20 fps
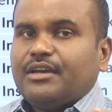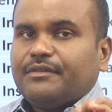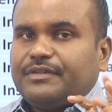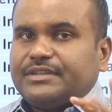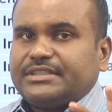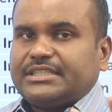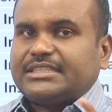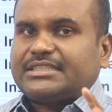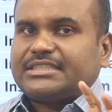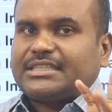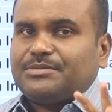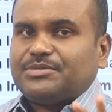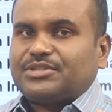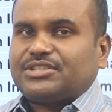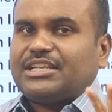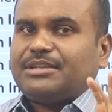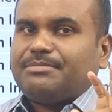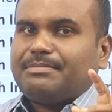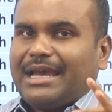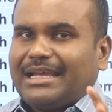ஃபிசிக்ஸ்
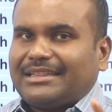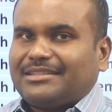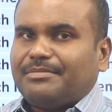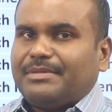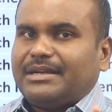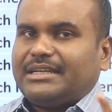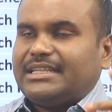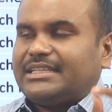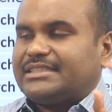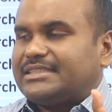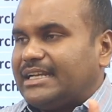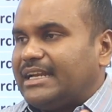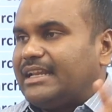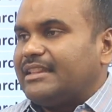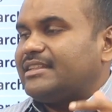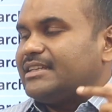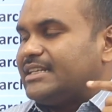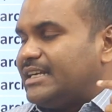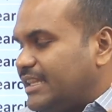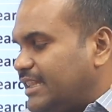கெமிஸ்ட்ரி மேத்தமேட்டிக்ஸ்
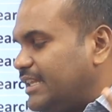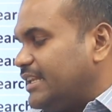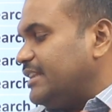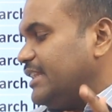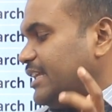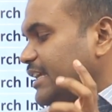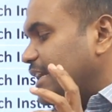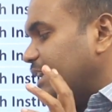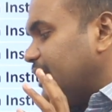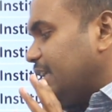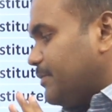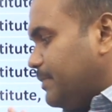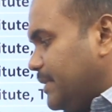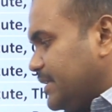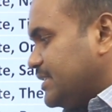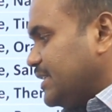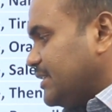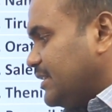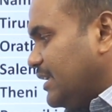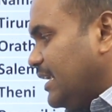எடுத்து எழுதியிருந்தீங்கிற
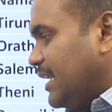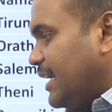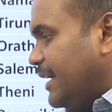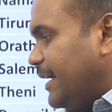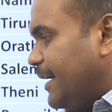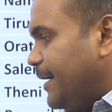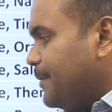பட்சத்தில்